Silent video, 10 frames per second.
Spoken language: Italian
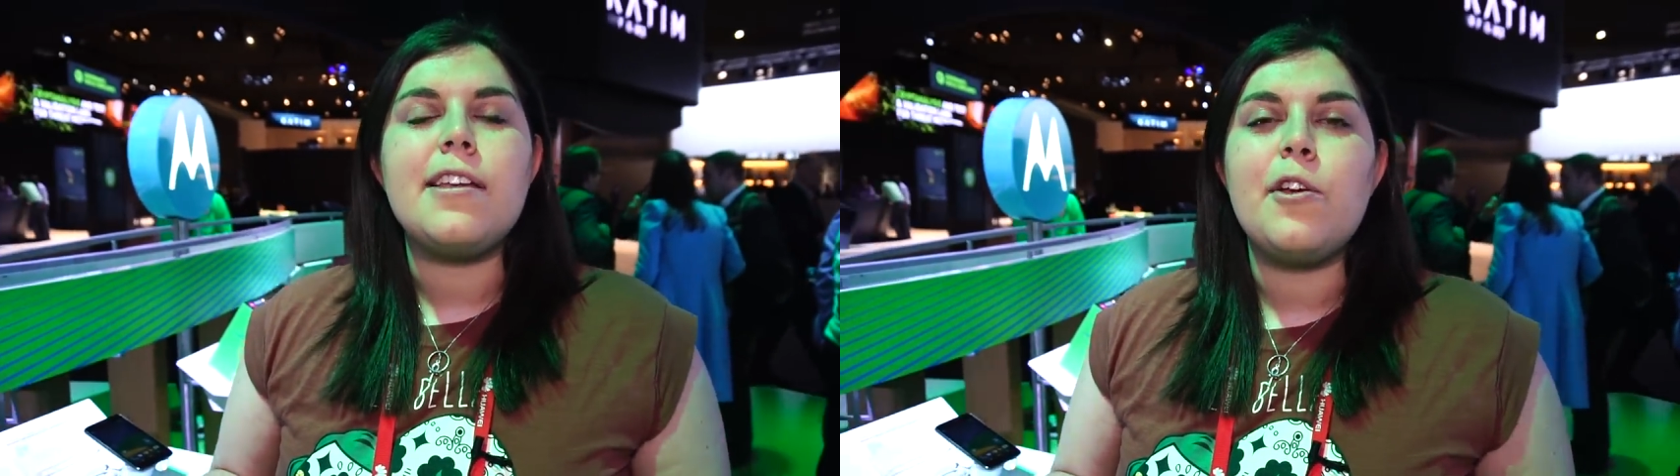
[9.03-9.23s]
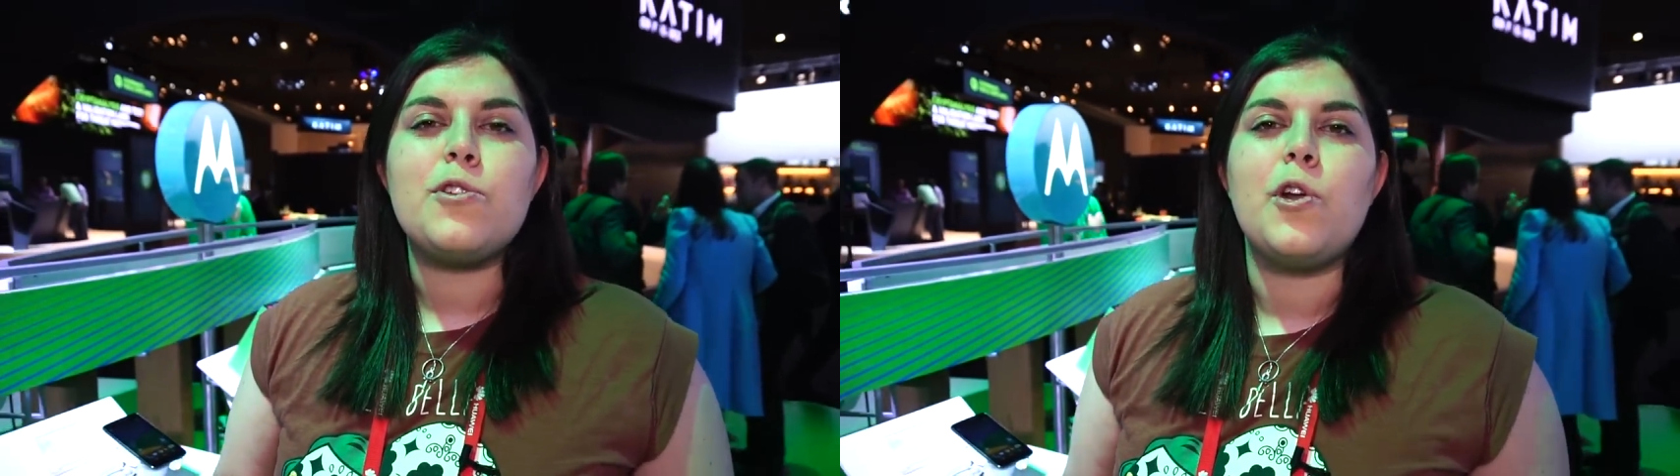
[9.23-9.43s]

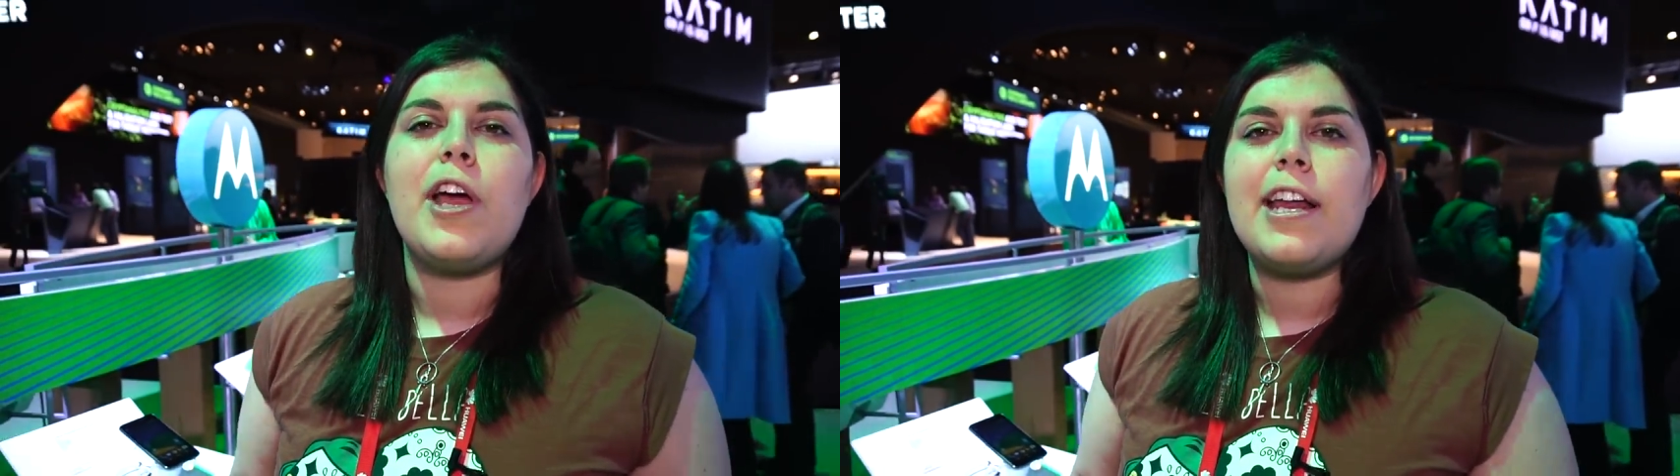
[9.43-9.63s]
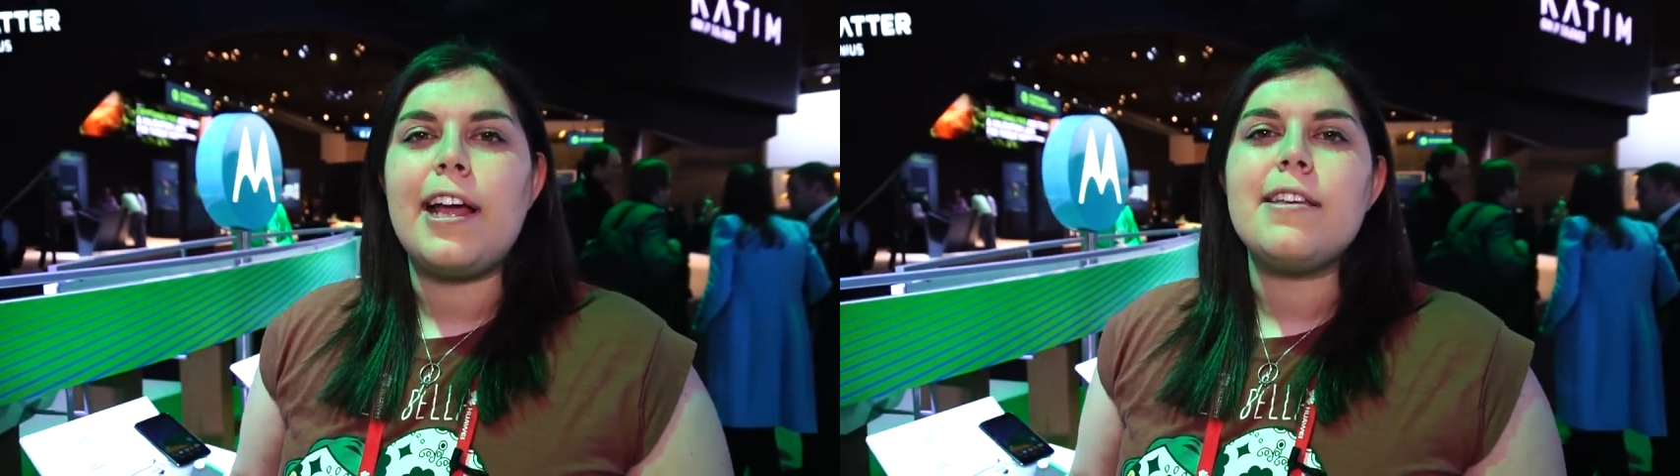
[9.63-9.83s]
io sono
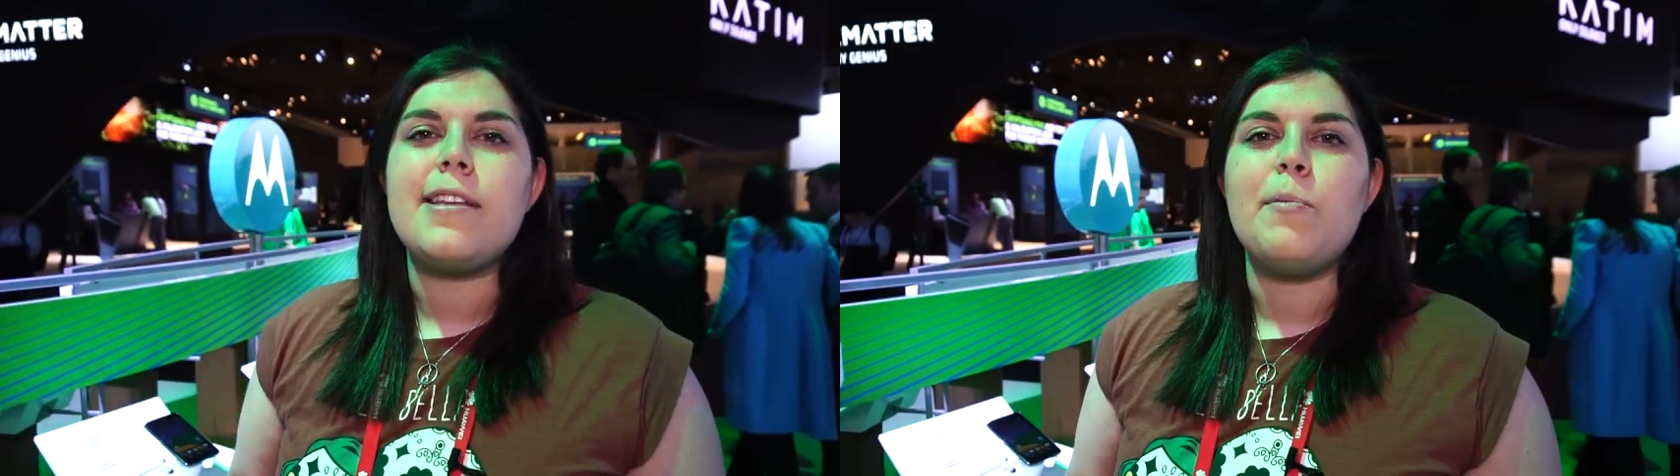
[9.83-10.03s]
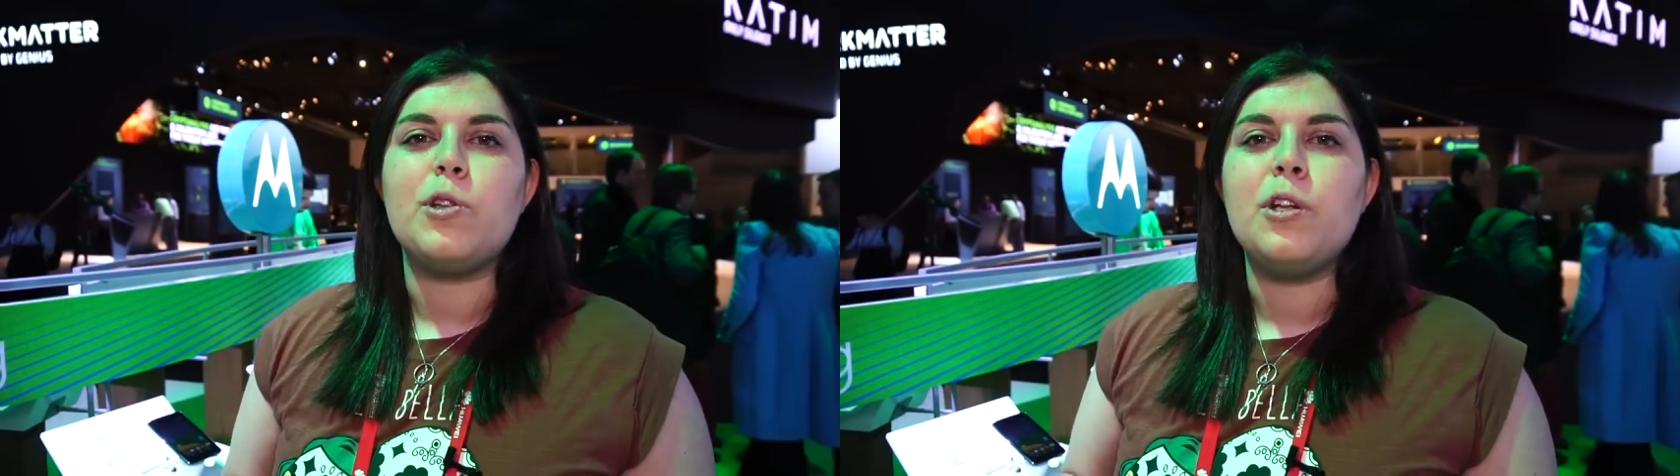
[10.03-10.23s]
Erika,
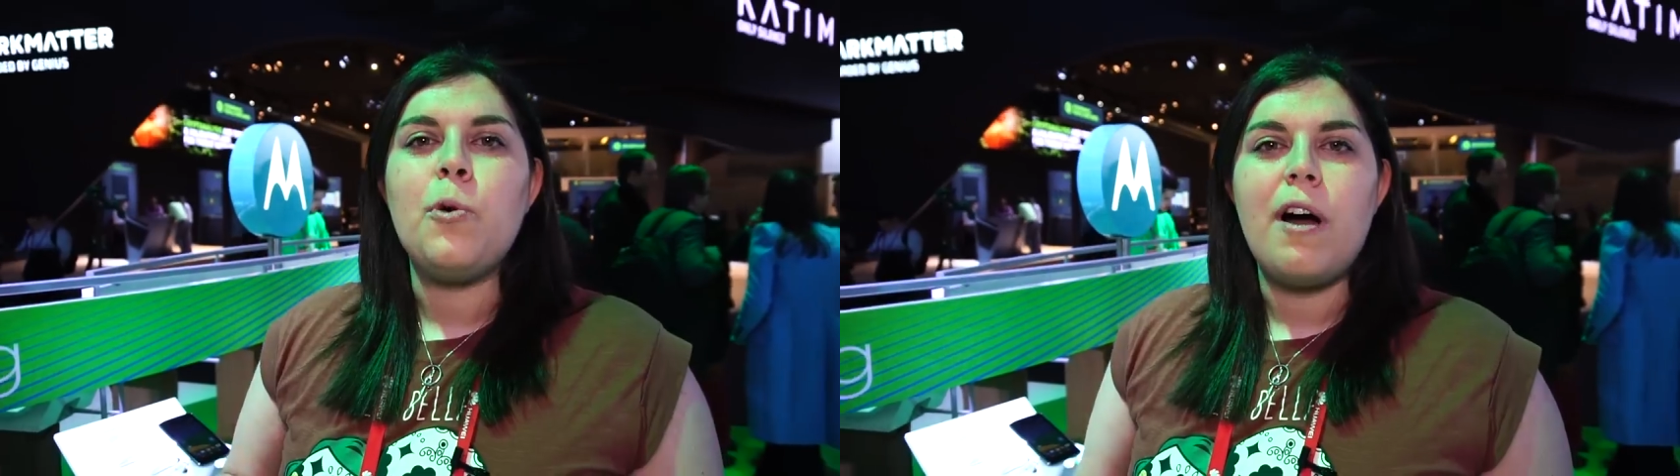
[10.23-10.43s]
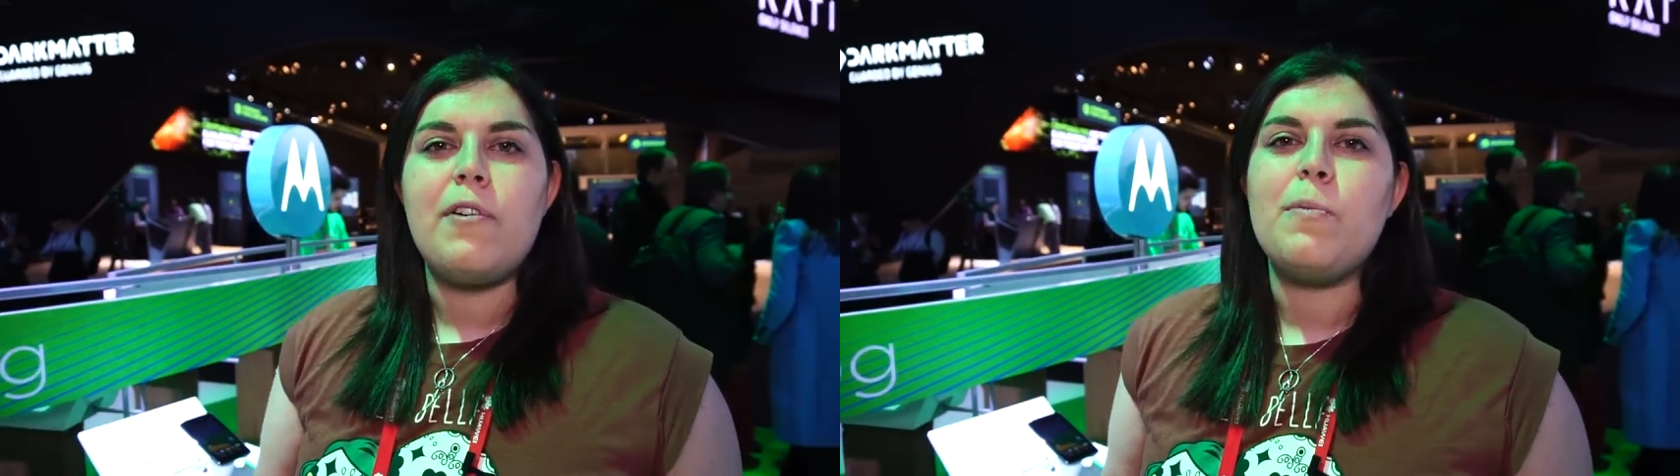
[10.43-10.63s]
siamo di
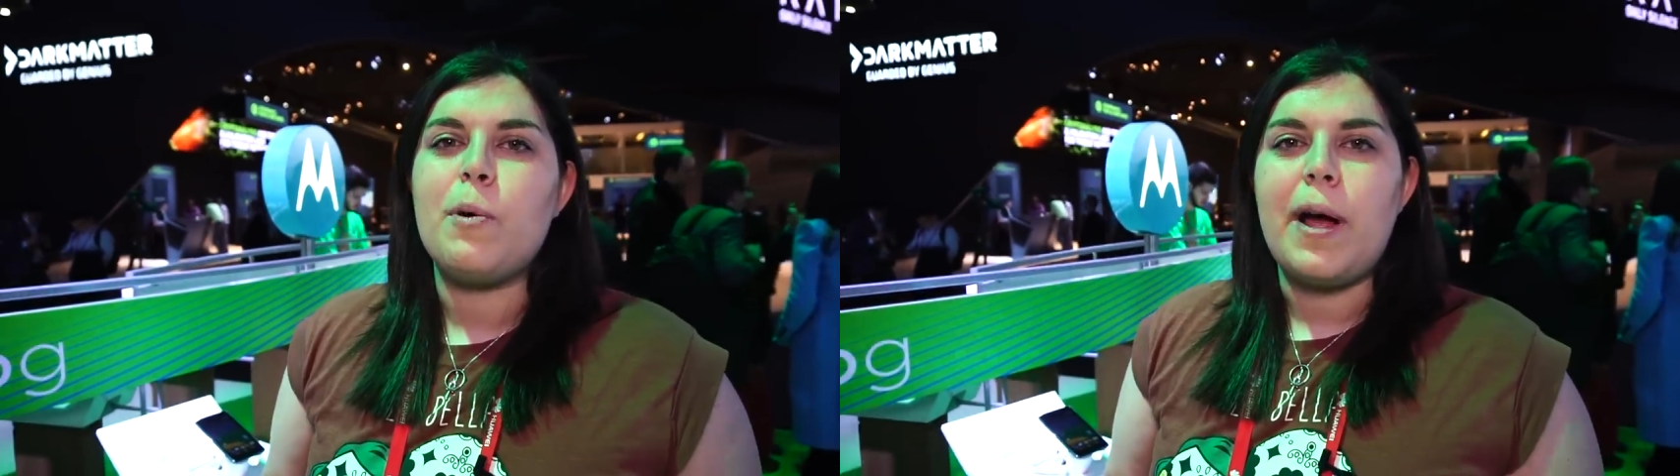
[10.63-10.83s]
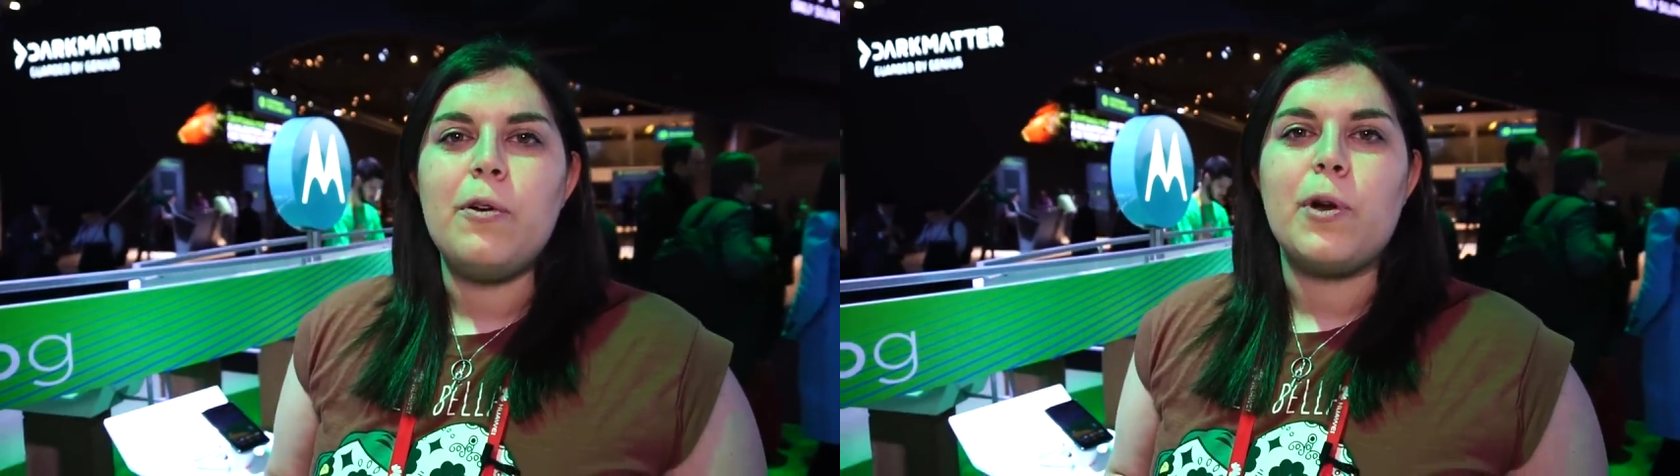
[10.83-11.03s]
nuovo al
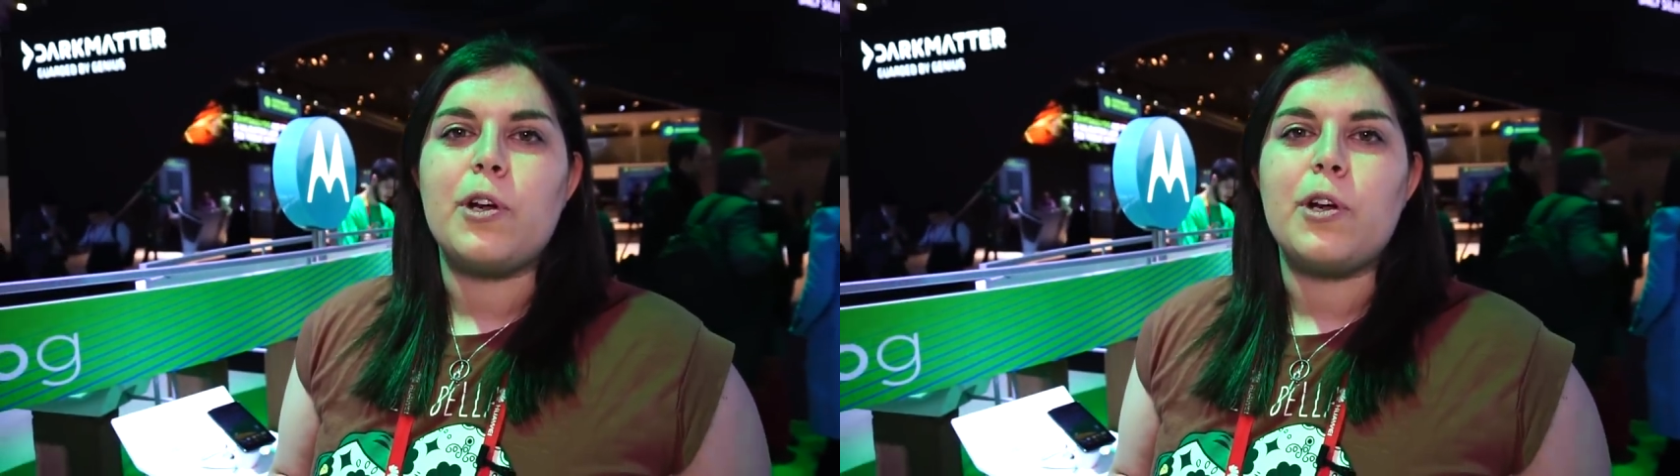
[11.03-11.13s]
Mobile World